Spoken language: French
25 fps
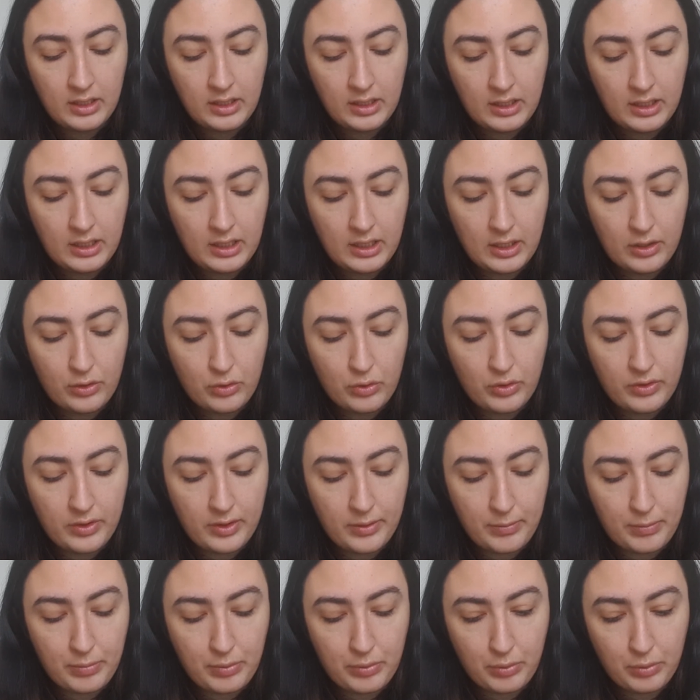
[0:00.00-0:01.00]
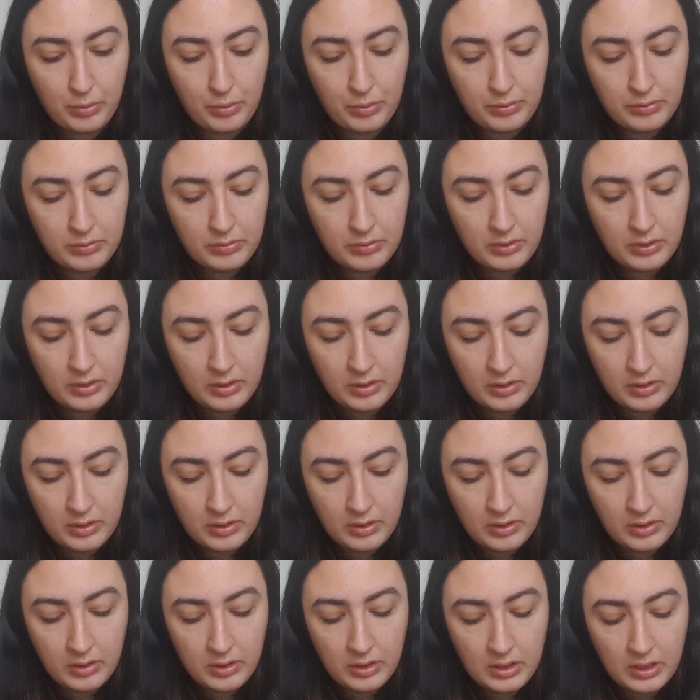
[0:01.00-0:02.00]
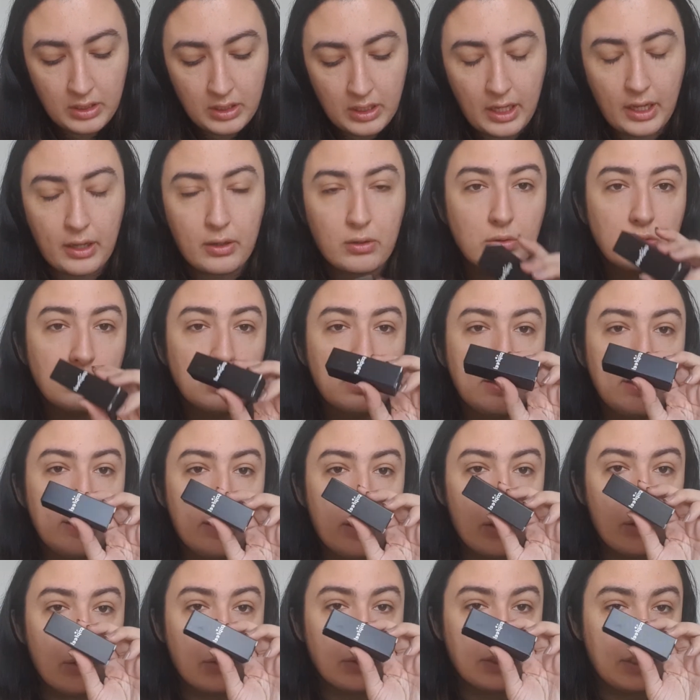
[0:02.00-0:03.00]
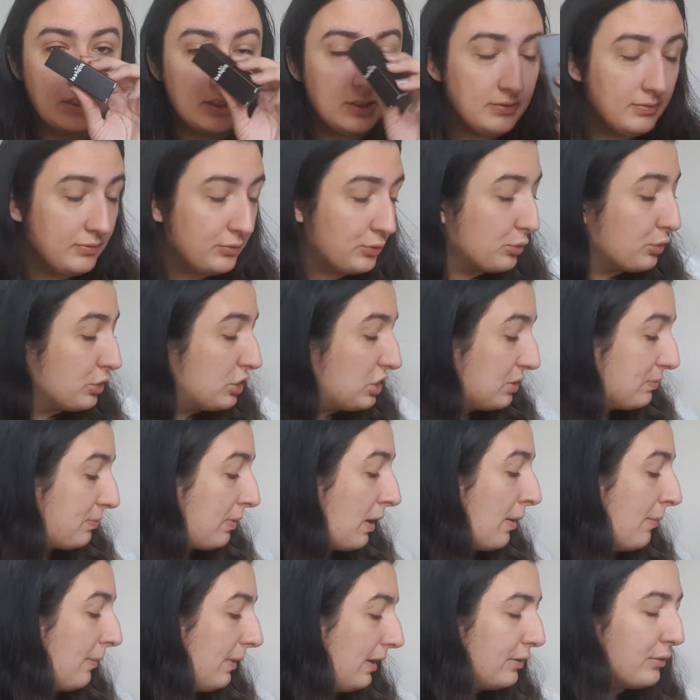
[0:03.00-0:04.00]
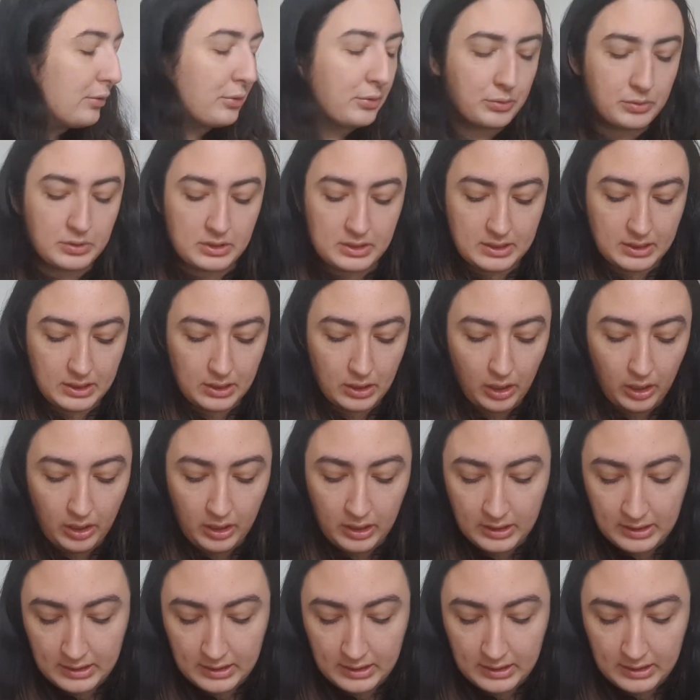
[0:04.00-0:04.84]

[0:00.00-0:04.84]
qui est, je sais plus, un concealer aussi. Donc j'ai pas mal de concealer.